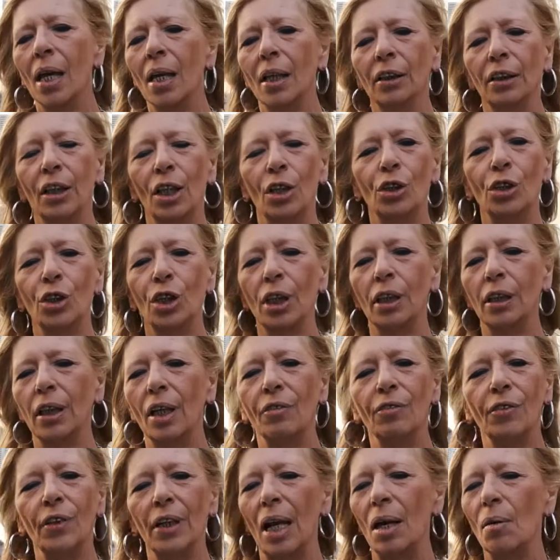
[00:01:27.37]
decide
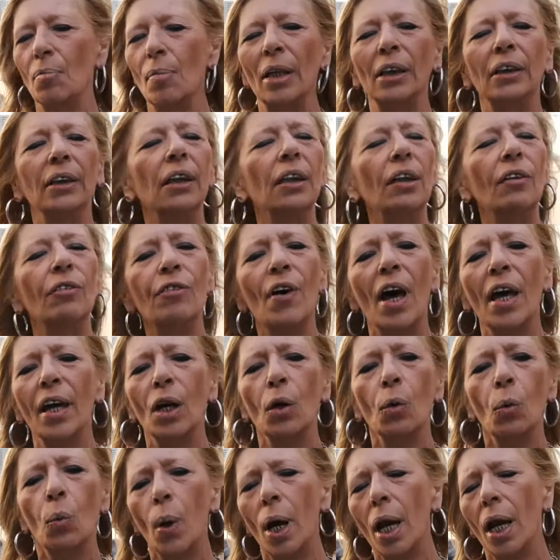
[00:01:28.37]
finalmente di
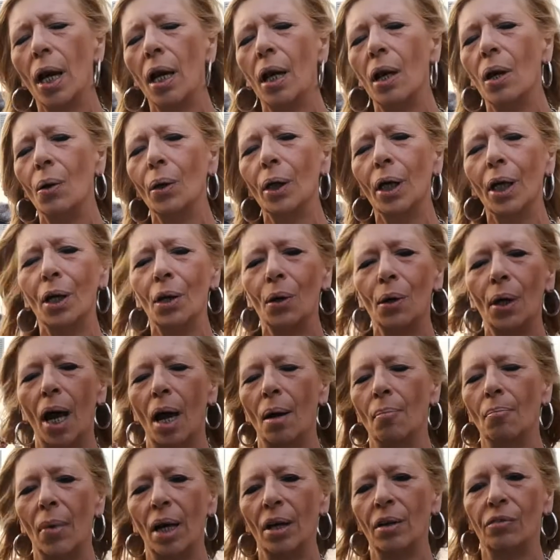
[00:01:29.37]
fare quello che non
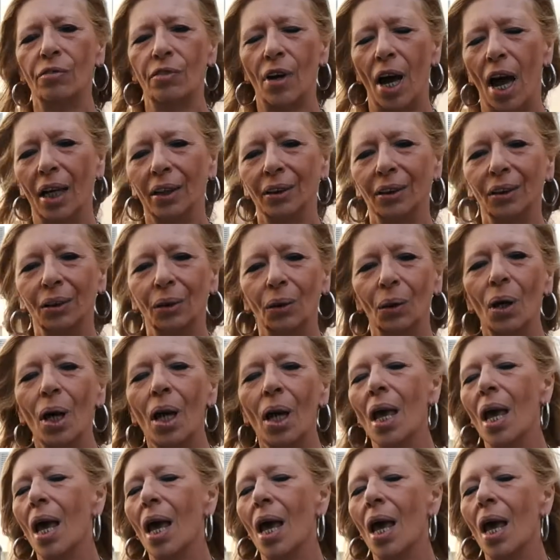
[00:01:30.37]
ha mai fatto,